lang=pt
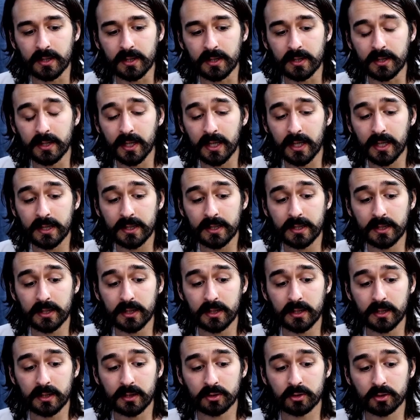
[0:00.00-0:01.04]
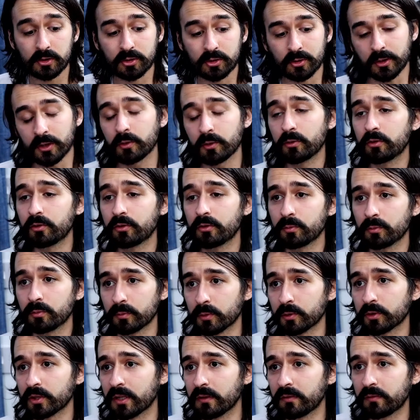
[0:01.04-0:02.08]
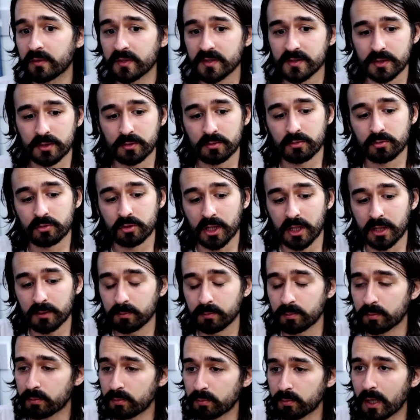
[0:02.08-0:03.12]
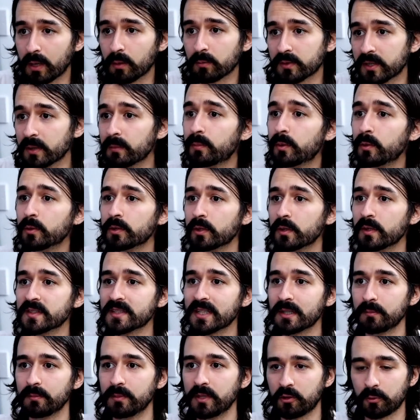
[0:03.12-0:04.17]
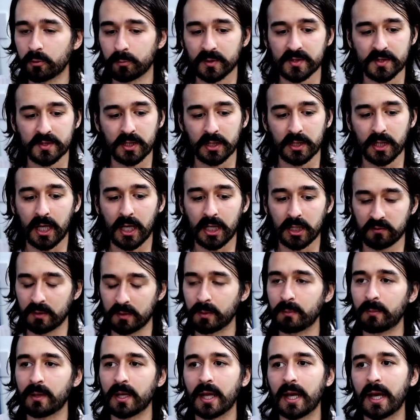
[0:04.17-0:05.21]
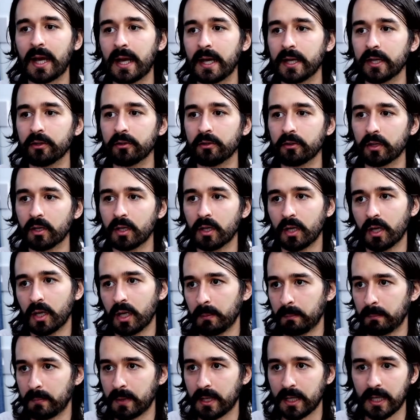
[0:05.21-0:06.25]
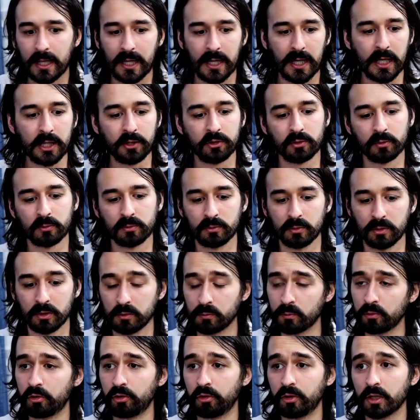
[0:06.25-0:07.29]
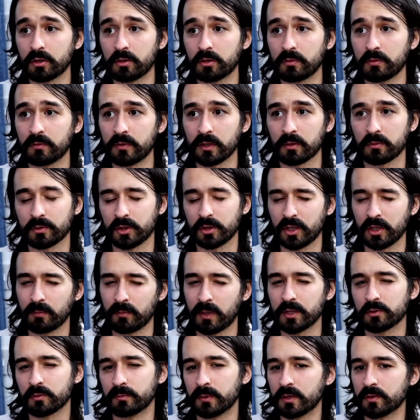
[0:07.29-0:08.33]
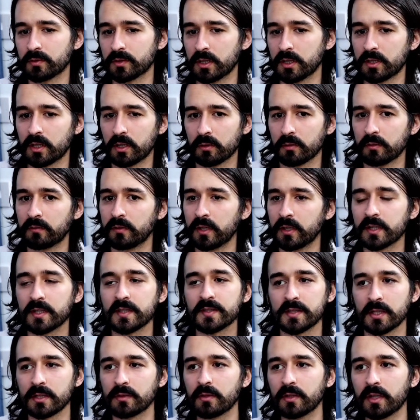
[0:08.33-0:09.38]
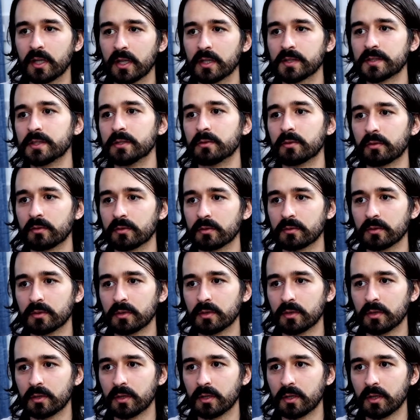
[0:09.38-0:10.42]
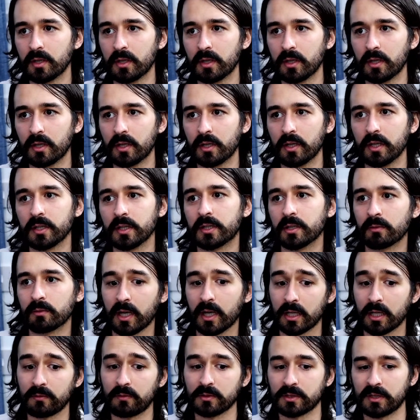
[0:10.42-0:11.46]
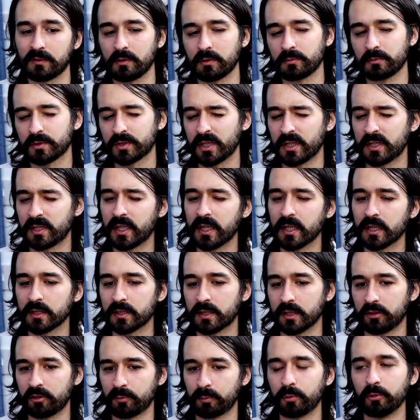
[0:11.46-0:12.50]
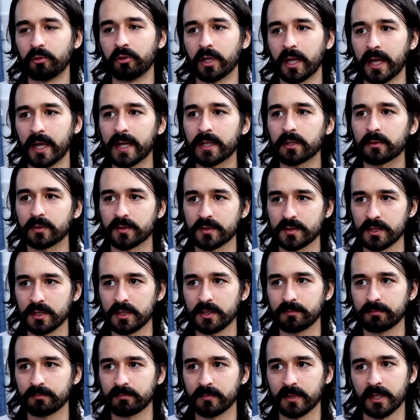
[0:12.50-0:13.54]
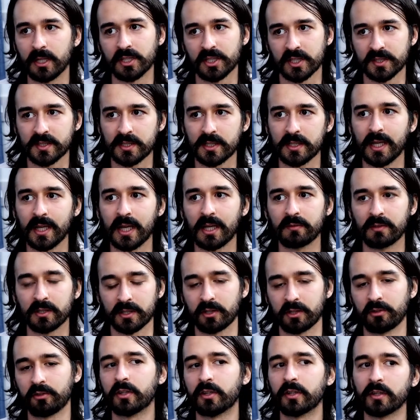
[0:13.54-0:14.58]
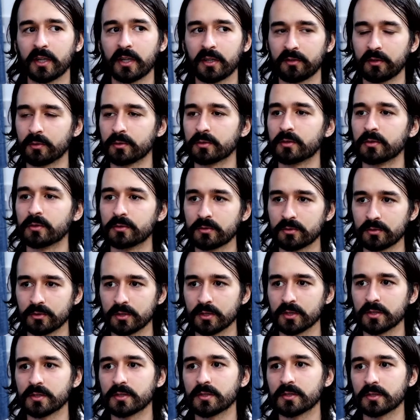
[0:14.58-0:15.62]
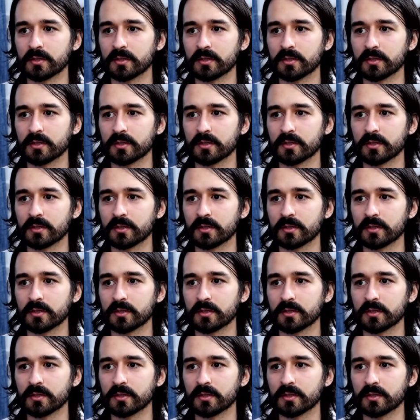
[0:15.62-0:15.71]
E aí, só que o meu chefe fazia isso já há um tempão, então ele sabia, tipo assim, ah, tu vai pra Malahide. Malahide, no, em um dia, tu vai conseguir mais ou menos entre 90 e 110 euros. Hum. Então o cara voltava com 70, tipo, direto assim, ele já se ligava, ele tá tirando 10 euros todos os dias.